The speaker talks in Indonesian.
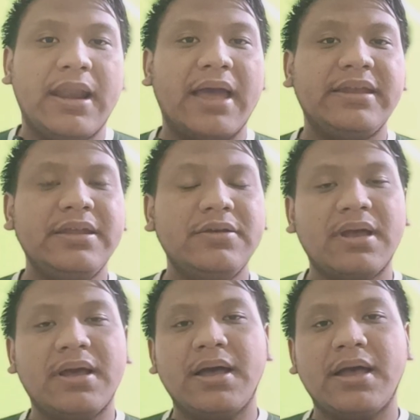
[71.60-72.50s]
Nah ini
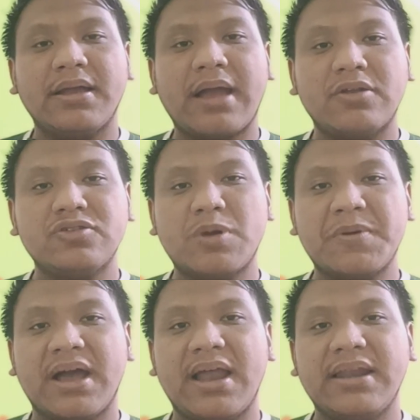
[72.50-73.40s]
uh, kalau
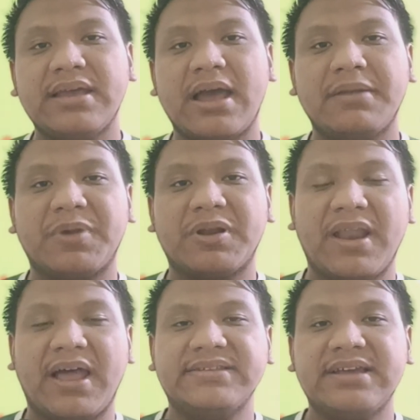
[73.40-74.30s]
semua kalian
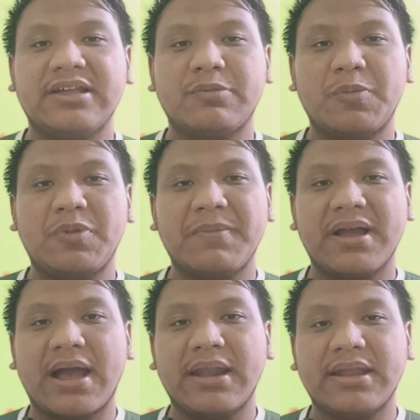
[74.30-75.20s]
berbelanja atau membeli
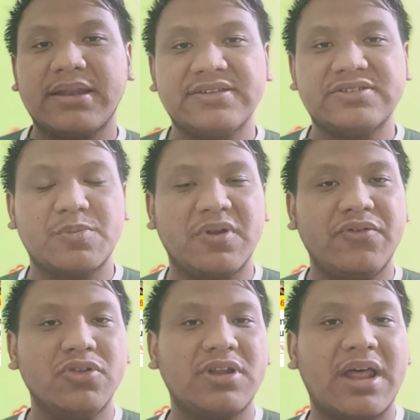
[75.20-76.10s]
makanan di Shopee
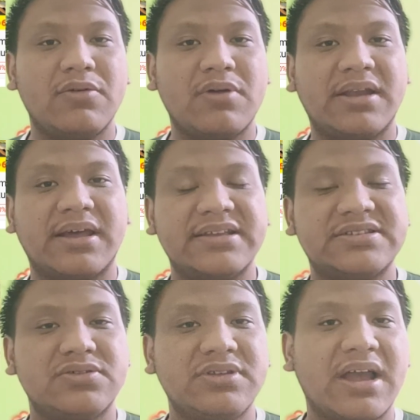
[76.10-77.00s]
Food, lalu ada
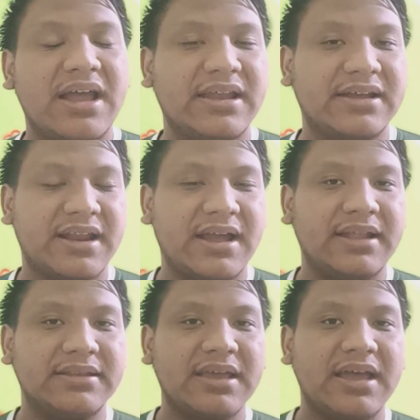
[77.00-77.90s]
resto yang ada
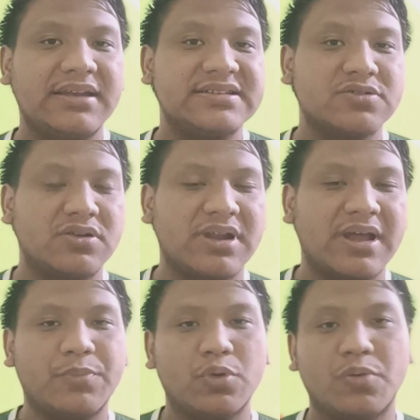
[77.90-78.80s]
keterangannya diskon
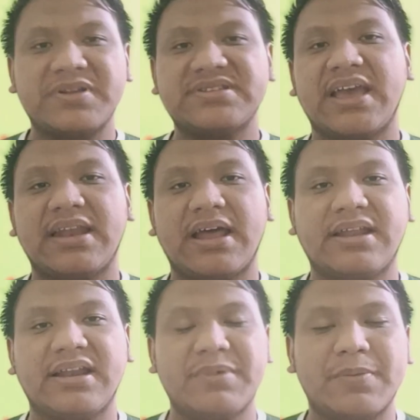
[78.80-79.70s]
60%,
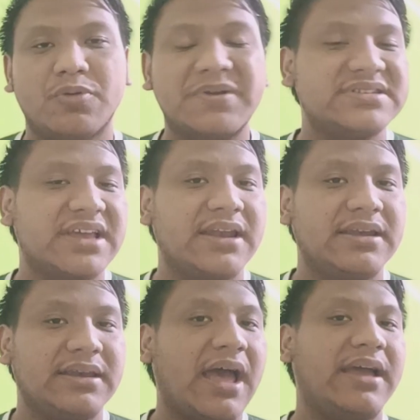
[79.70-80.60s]
ada
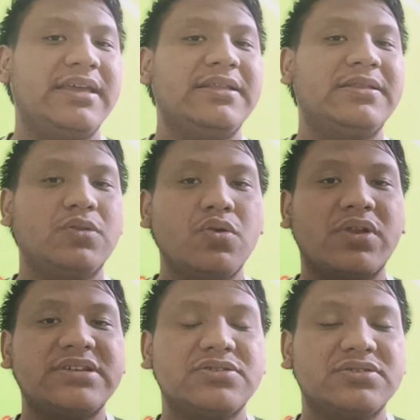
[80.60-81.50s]
50%. Nah itu
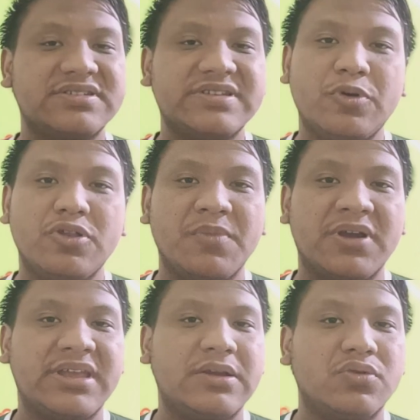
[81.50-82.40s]
resto tersebut
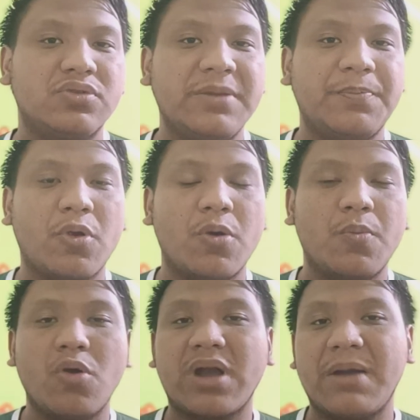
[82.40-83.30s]
mengikuti
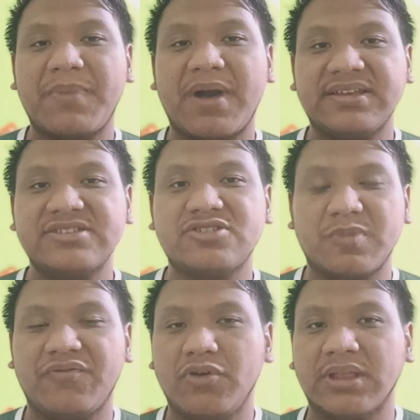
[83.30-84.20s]
promo kampanye
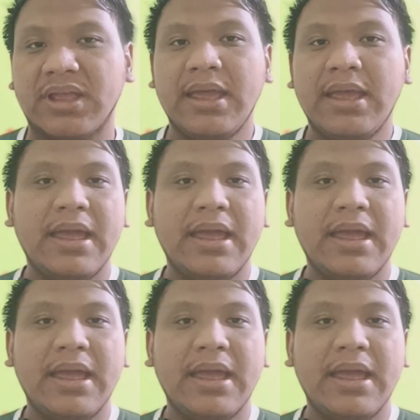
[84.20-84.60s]
Shopee Food.